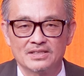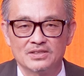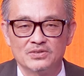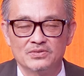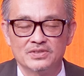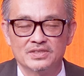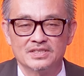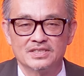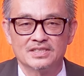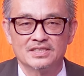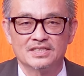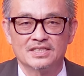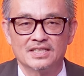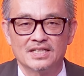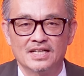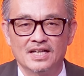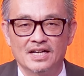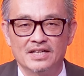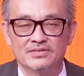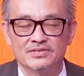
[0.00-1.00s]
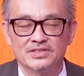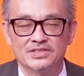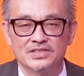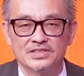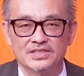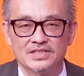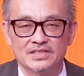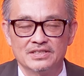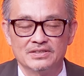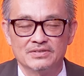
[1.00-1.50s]
Đỗ Vinh xin trở lại với
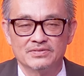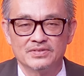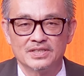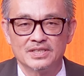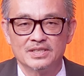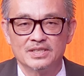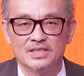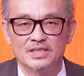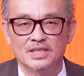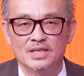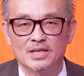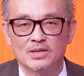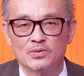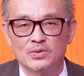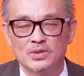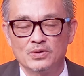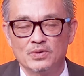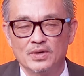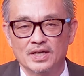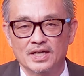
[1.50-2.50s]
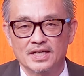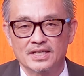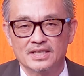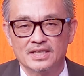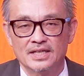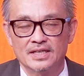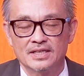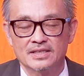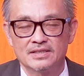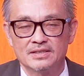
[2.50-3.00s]
chương trình với à, quý quan khách
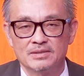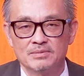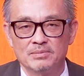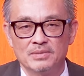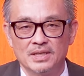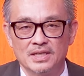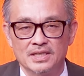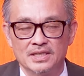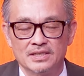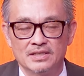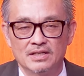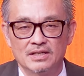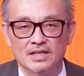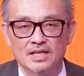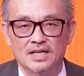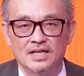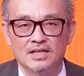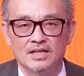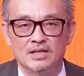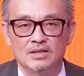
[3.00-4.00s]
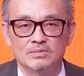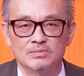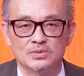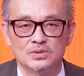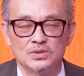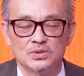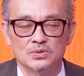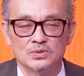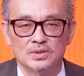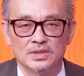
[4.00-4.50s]
đã từng mời Đó là ông
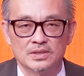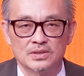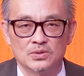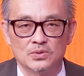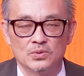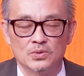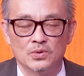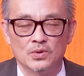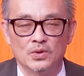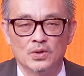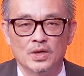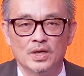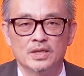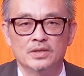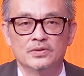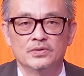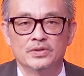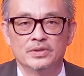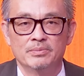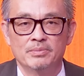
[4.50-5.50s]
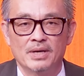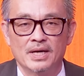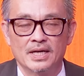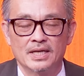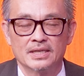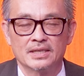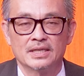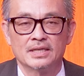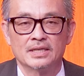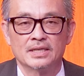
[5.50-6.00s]
chủ tịch của Ủy
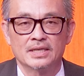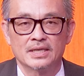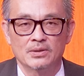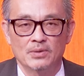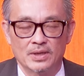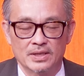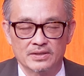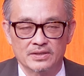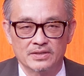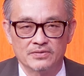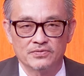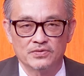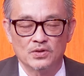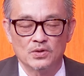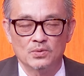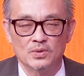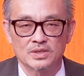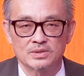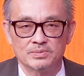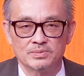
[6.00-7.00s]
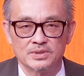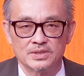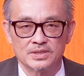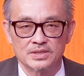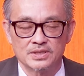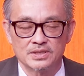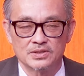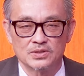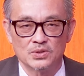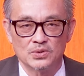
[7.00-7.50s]
ban Kế hoạch thành phố
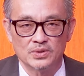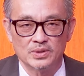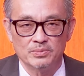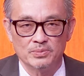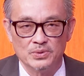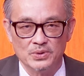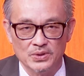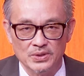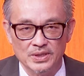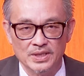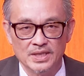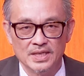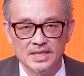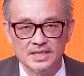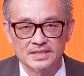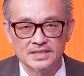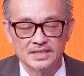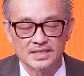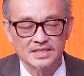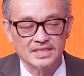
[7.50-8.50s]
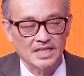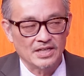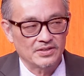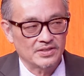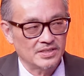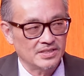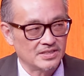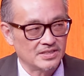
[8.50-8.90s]
Westminster Tony Bùi Xin kính chào kỹ